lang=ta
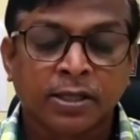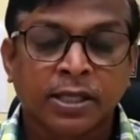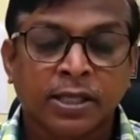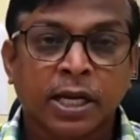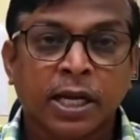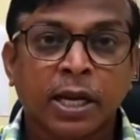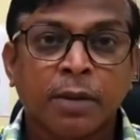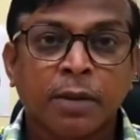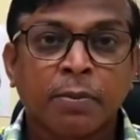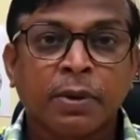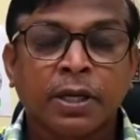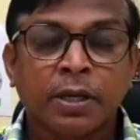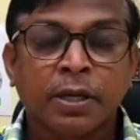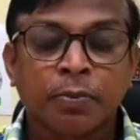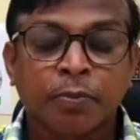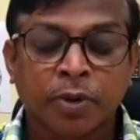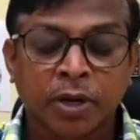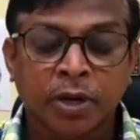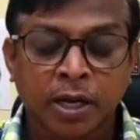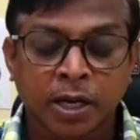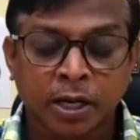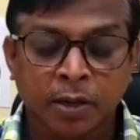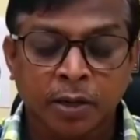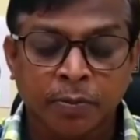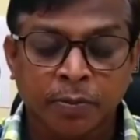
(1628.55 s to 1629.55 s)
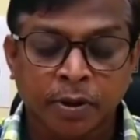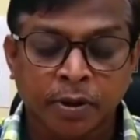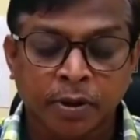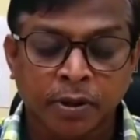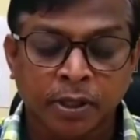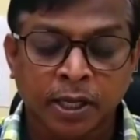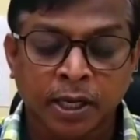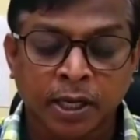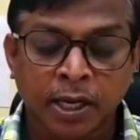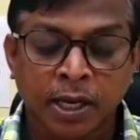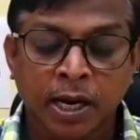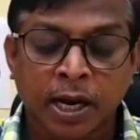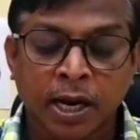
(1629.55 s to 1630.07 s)
சென்னை மற்றும் புறநகர்
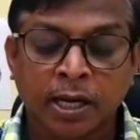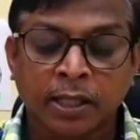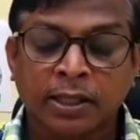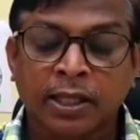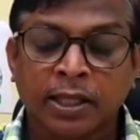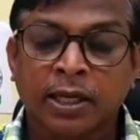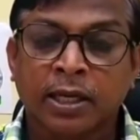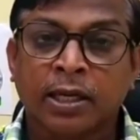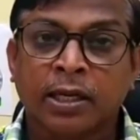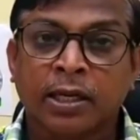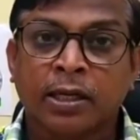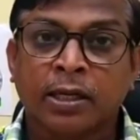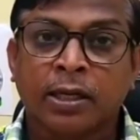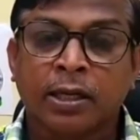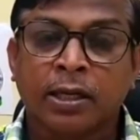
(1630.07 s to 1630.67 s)
பகுதிகளில் அடுத்த